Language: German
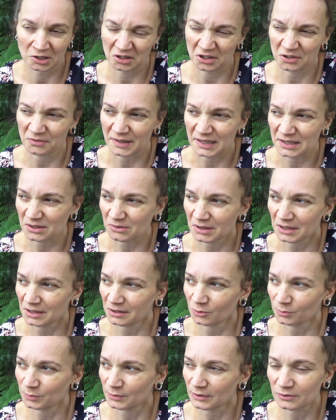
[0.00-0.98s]
Ich weiß gar
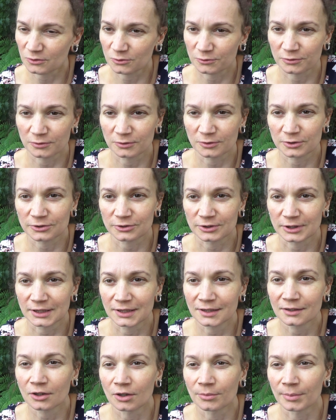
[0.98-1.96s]
nicht, ob das noch
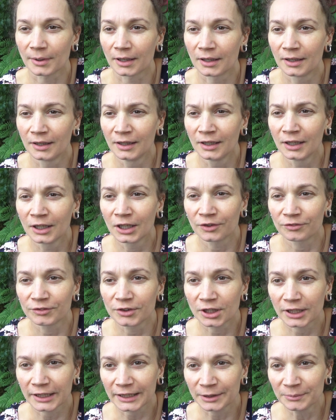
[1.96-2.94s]
funktioniert, aber
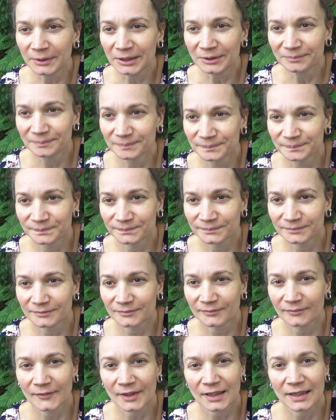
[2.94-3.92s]
wie auch immer,
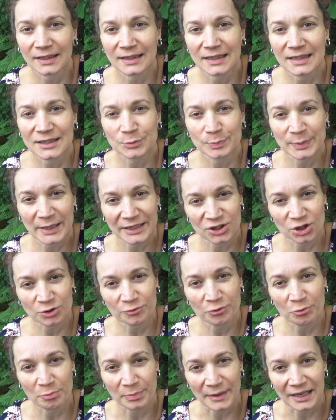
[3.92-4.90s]
das
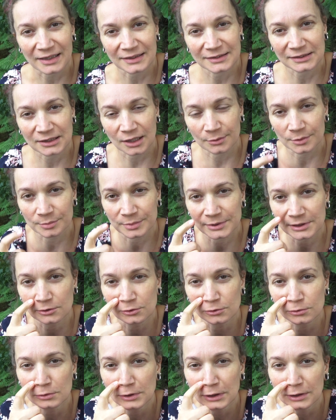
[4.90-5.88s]
Plätschern vom Bach ist, glaube ich, ein
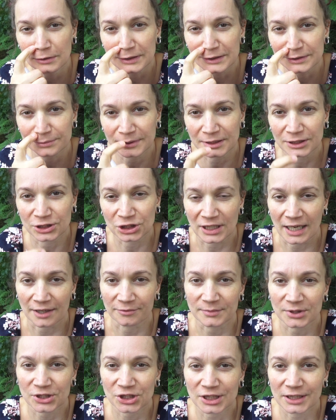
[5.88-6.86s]
bisschen cooler als wir die
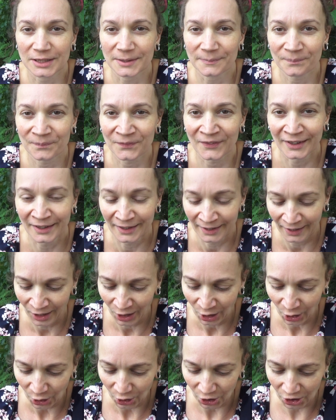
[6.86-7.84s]
Schleifmaschine.
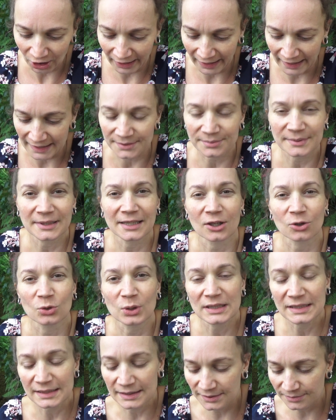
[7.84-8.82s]
Okay, es wird ein
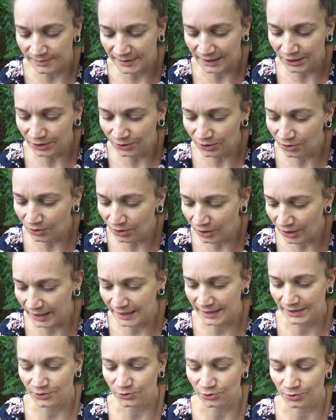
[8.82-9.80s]
kurzes Video.
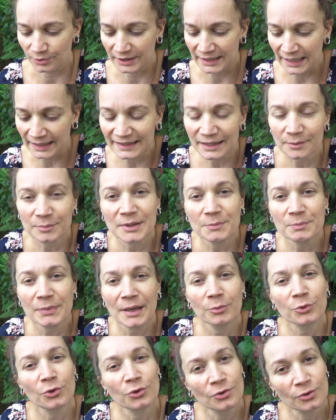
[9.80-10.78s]
Also, der Termin
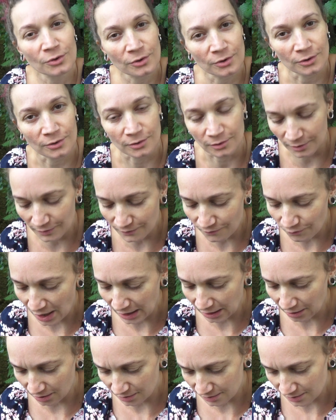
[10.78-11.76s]
beim Kynäkologen
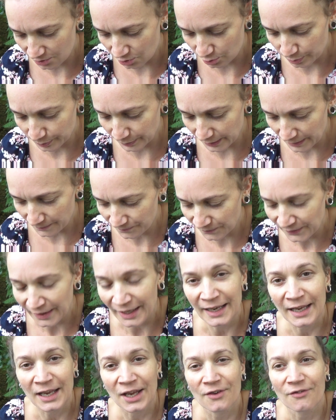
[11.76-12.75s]
war ganz super,
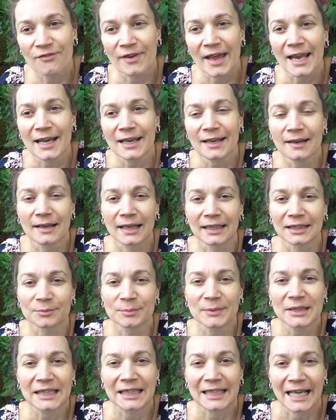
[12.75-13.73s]
weil er hat
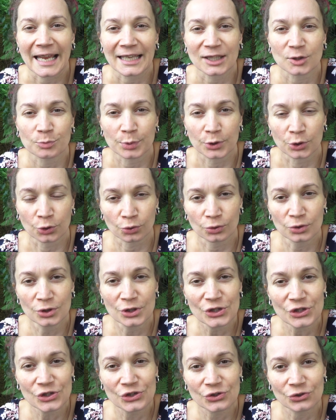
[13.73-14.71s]
mich gleich
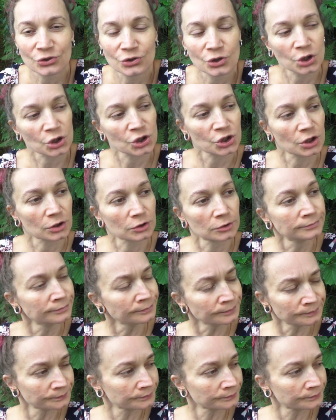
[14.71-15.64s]
begrüßt und hat gesagt, hm,